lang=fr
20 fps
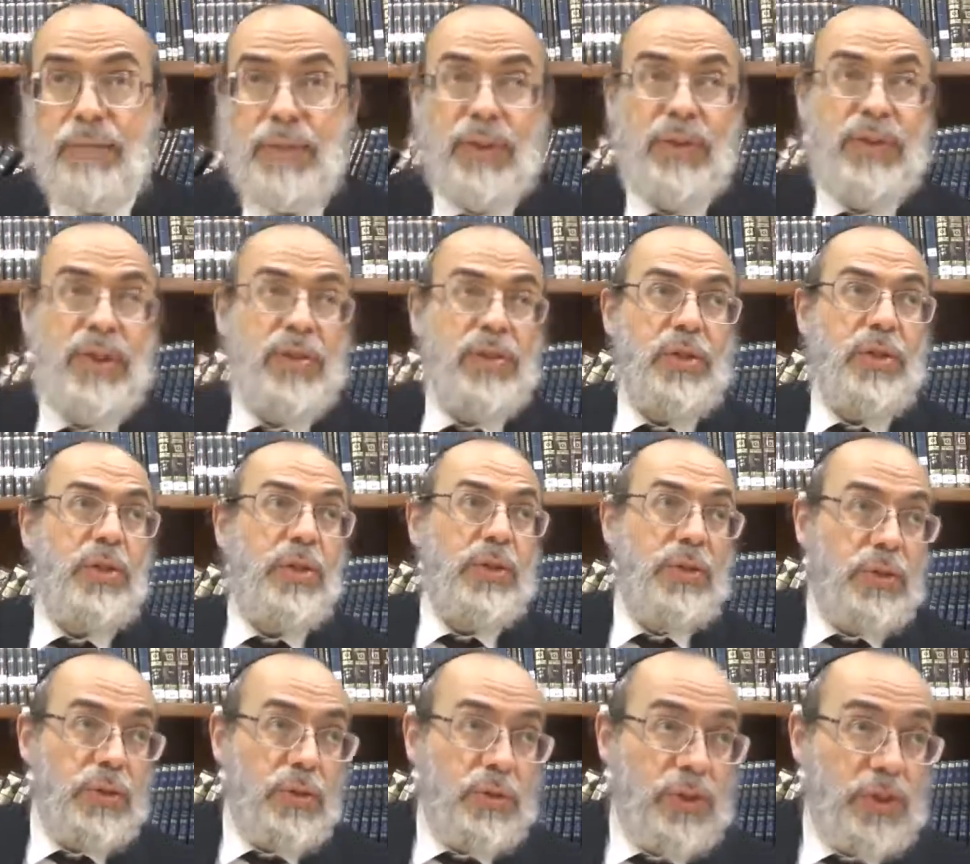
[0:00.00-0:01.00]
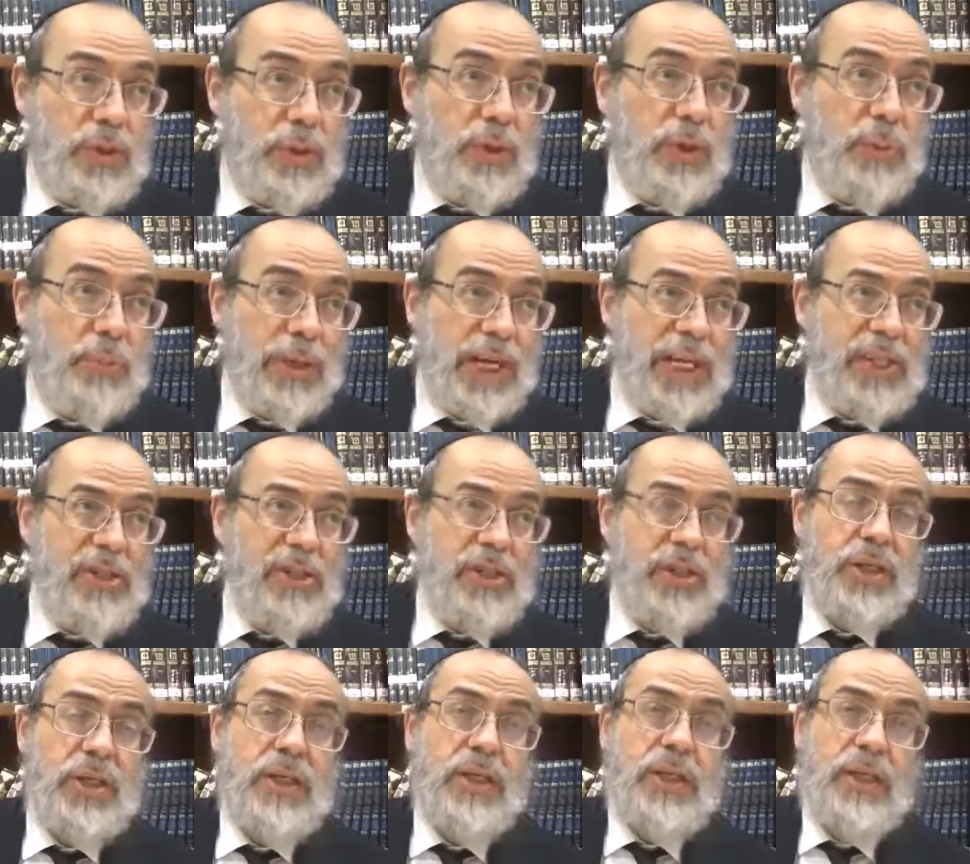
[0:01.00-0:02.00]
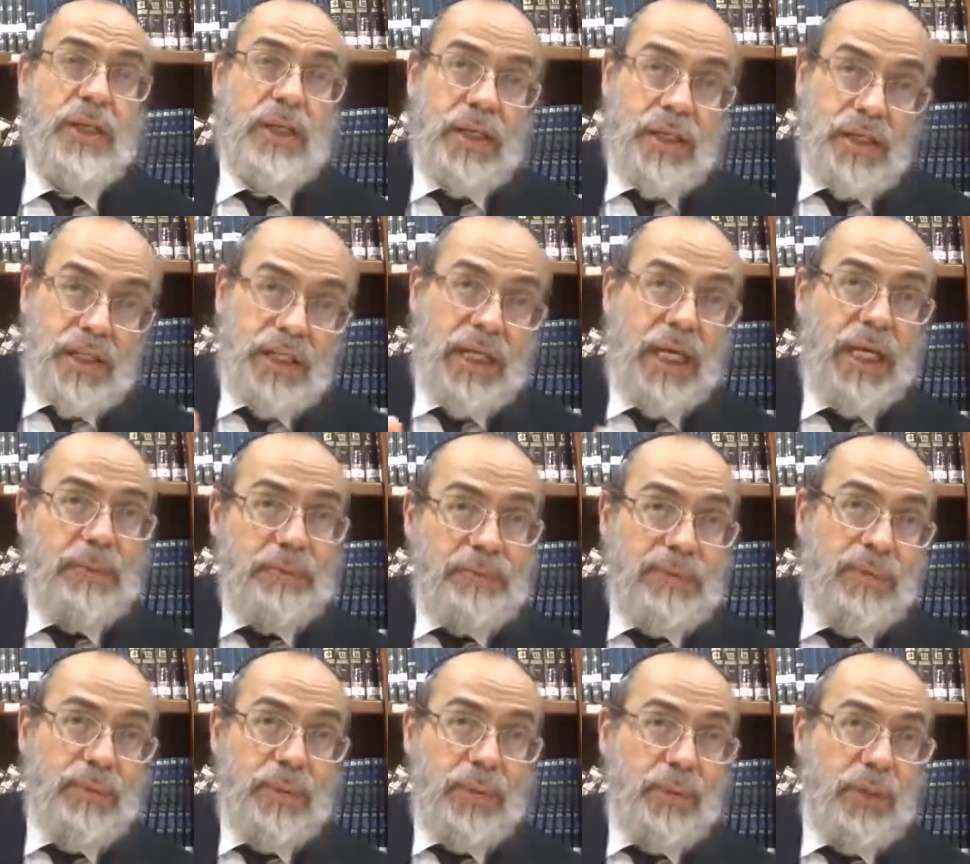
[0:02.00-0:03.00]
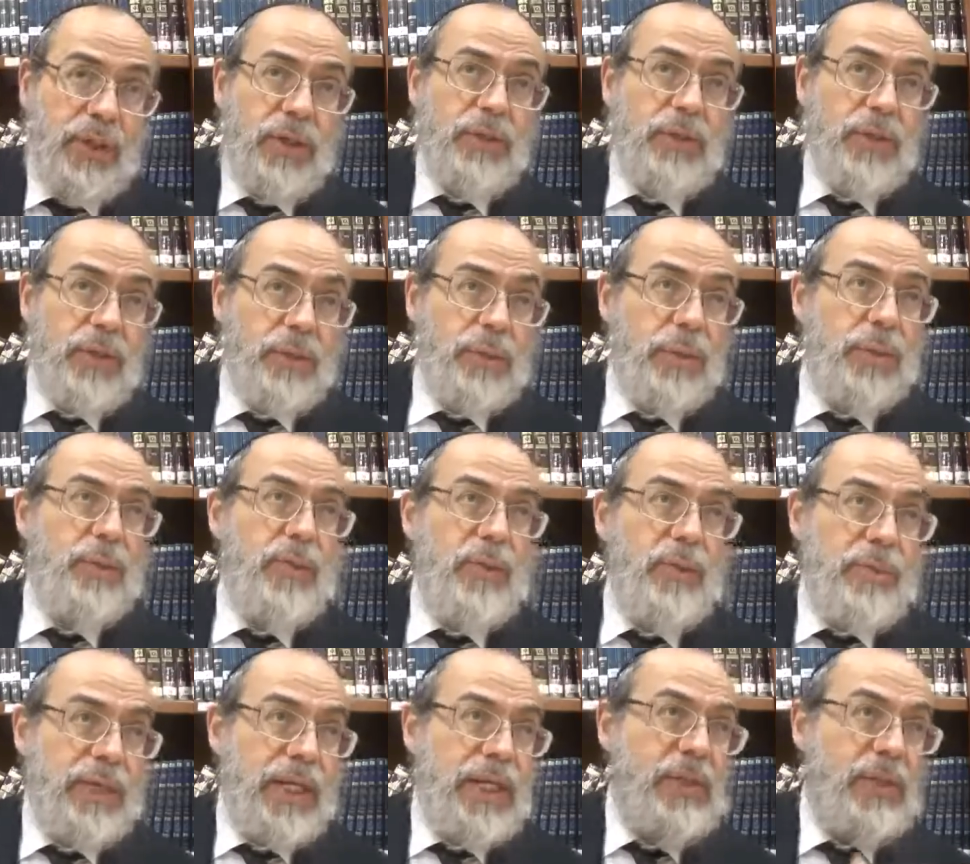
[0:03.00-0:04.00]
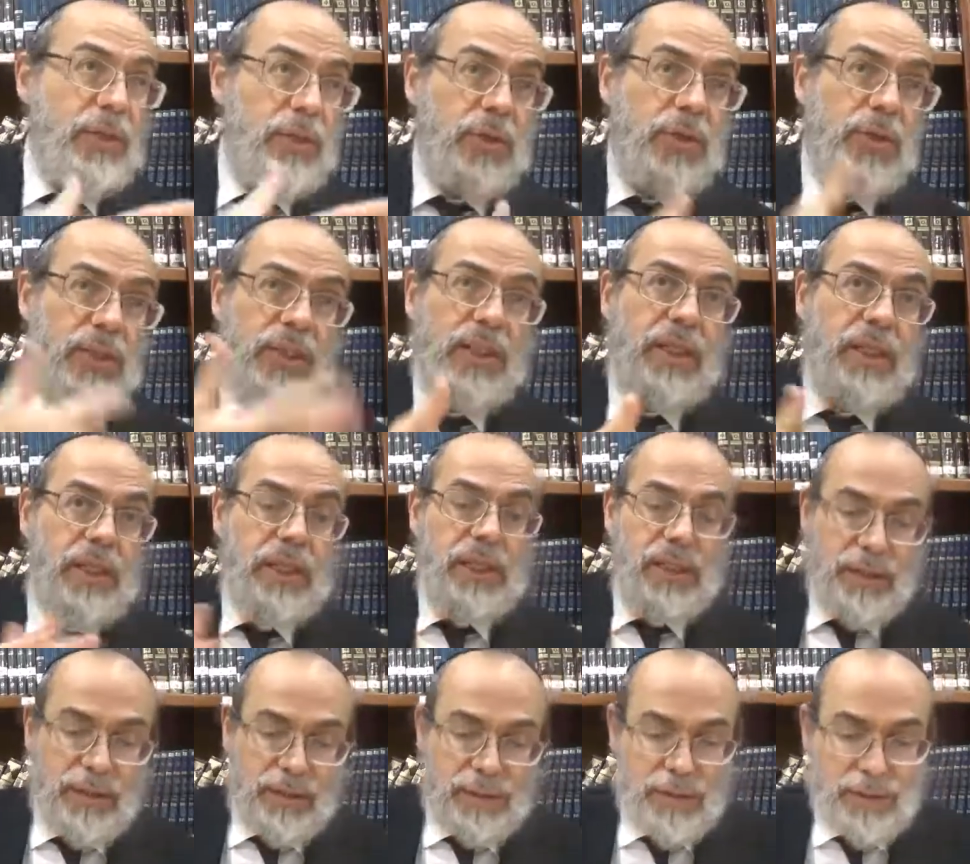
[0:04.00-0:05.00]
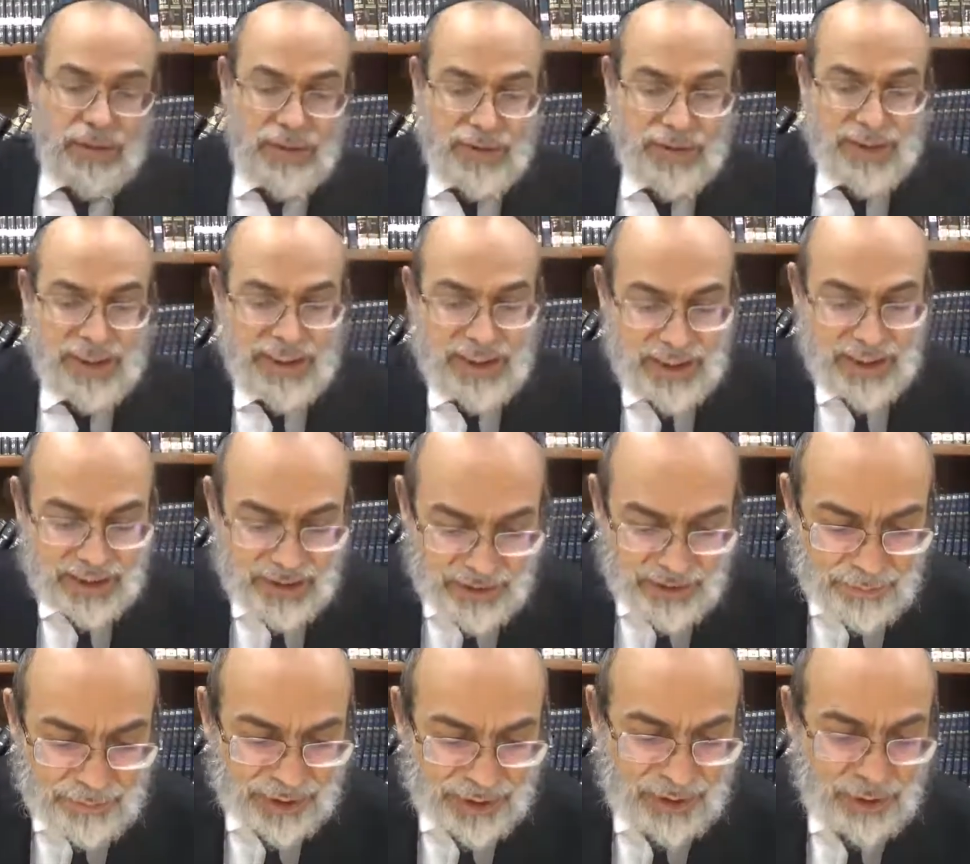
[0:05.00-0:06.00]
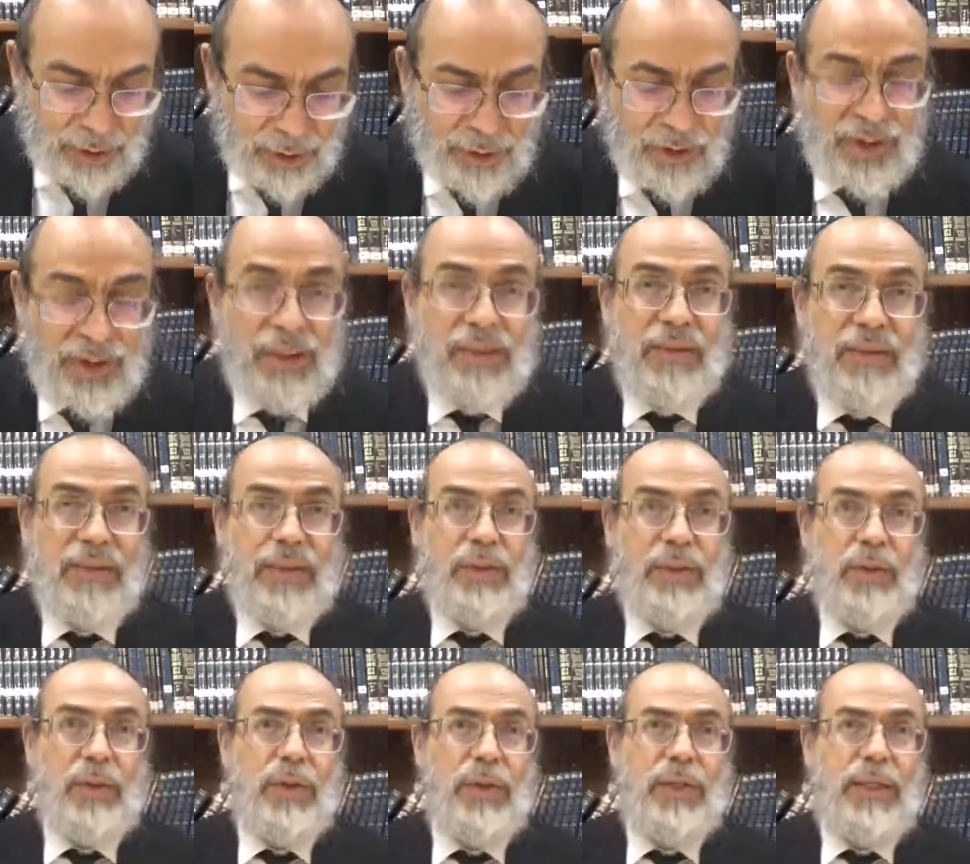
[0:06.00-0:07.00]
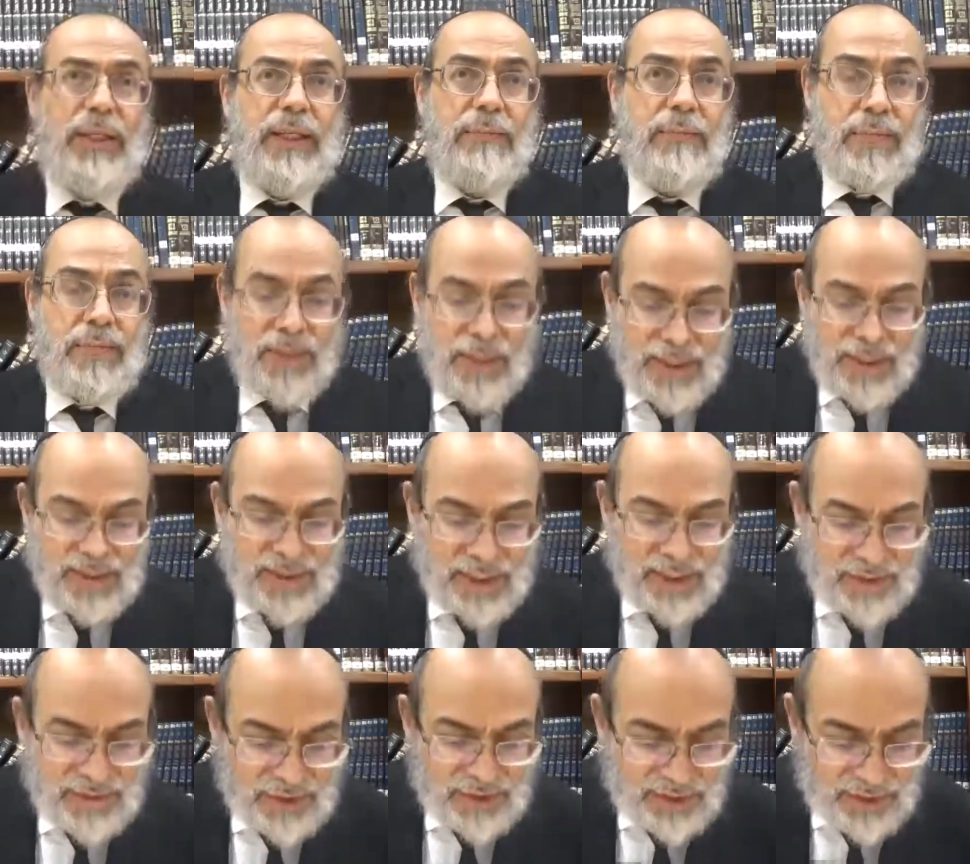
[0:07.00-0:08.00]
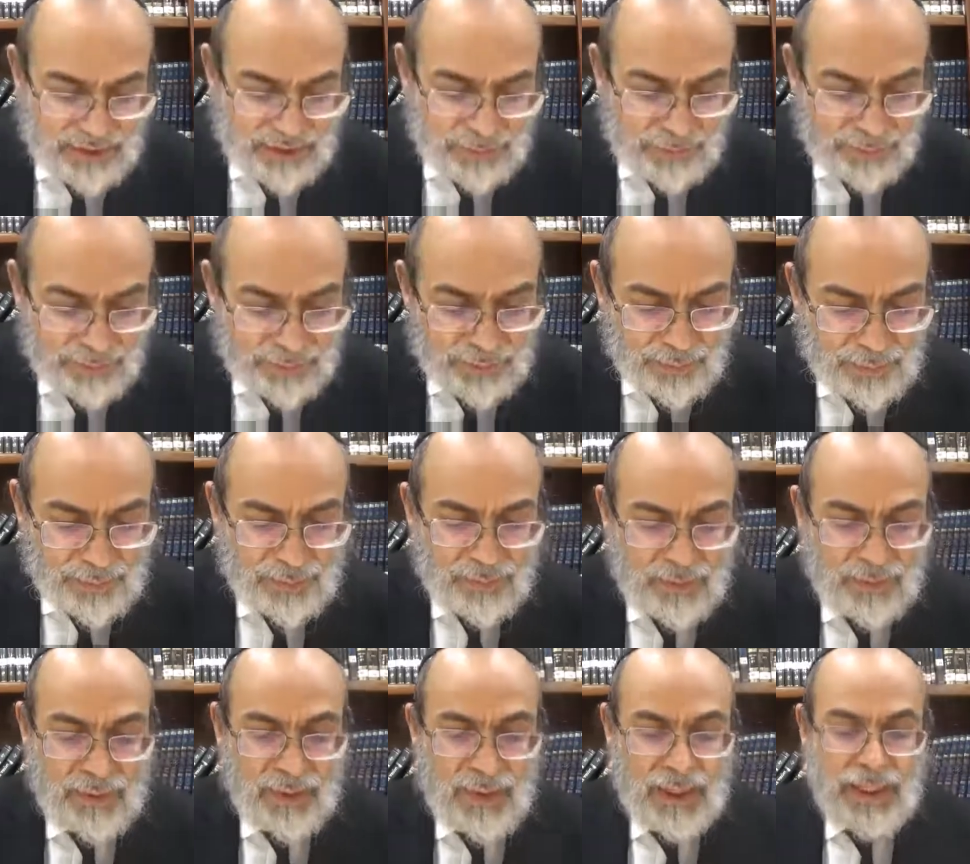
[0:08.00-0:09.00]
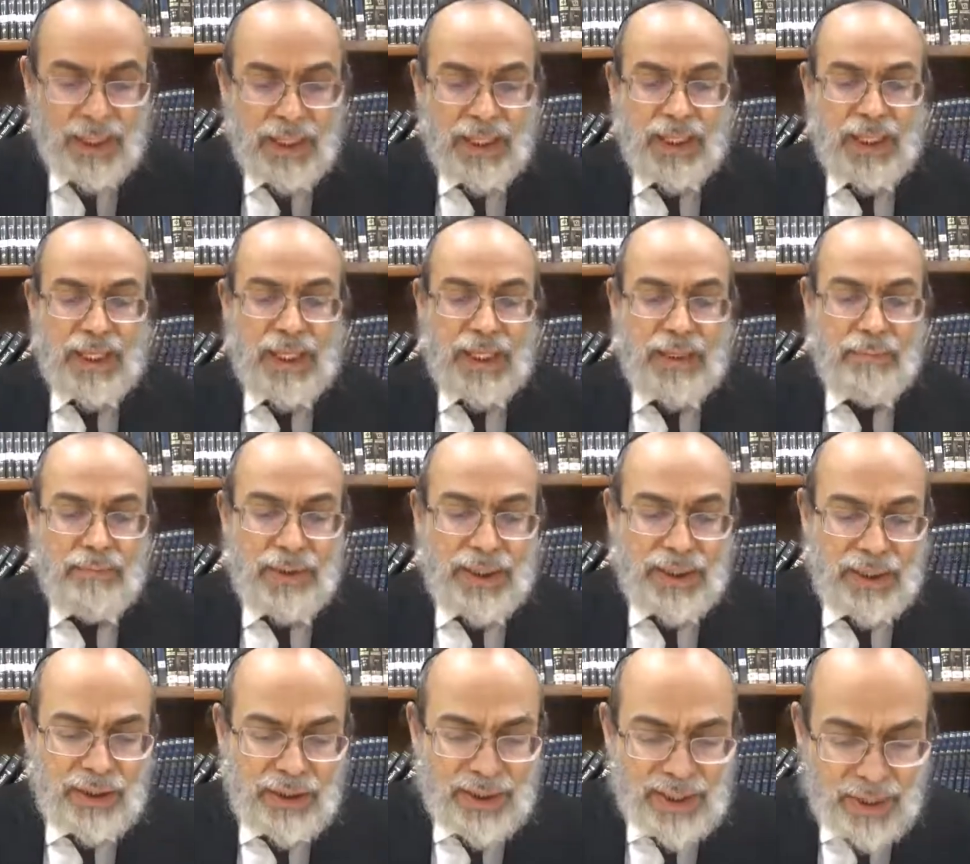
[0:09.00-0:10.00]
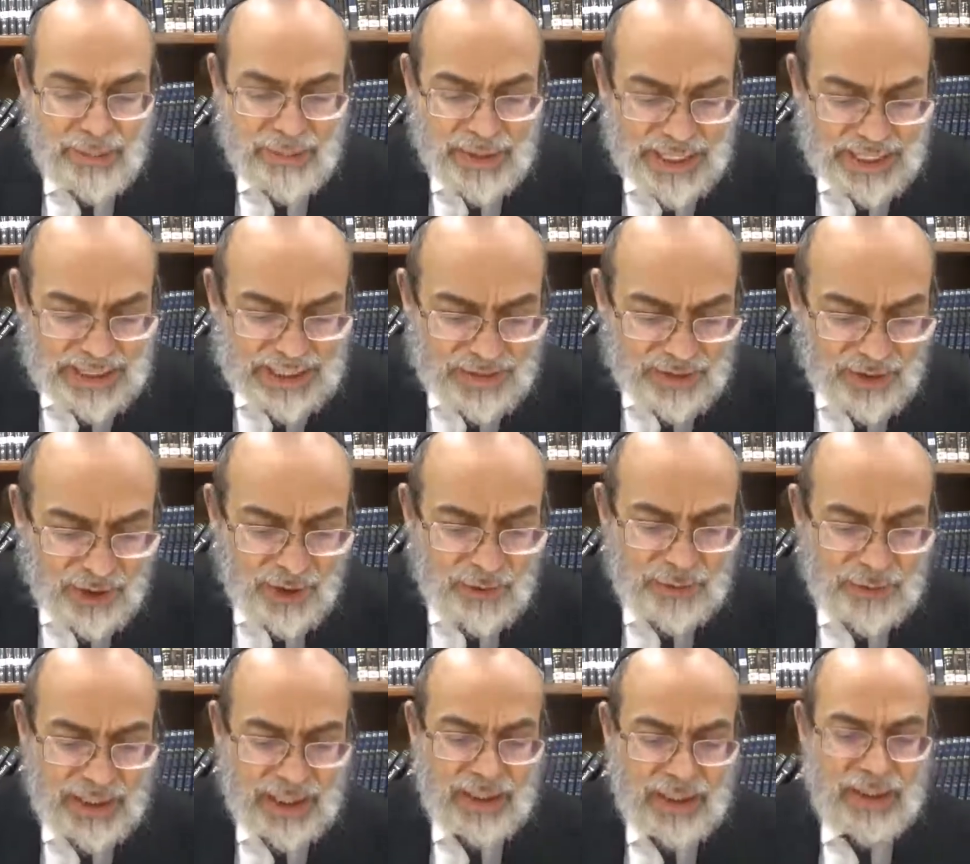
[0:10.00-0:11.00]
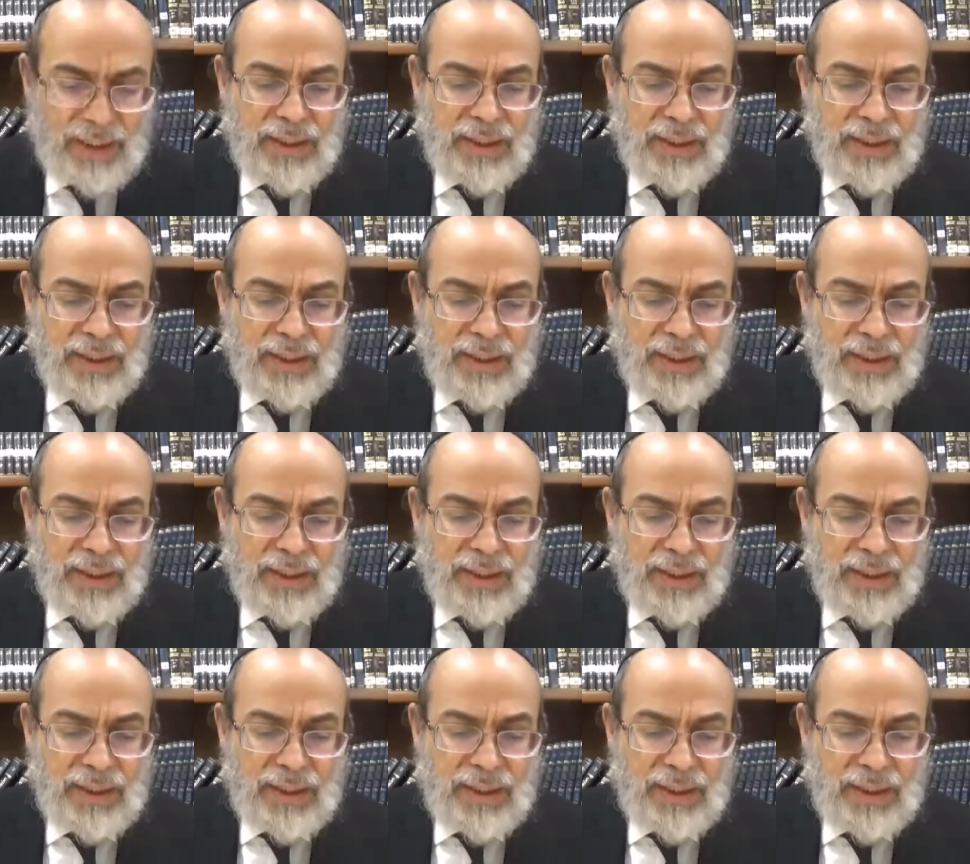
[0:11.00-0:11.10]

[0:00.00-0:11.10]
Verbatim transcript: sachant quand on le, on le pêche, il y a un petit moment entre le moment où on le pêche, le temps qu'il euh, il, le contact avec de l'eau, il s'asphyxie maintenant hein.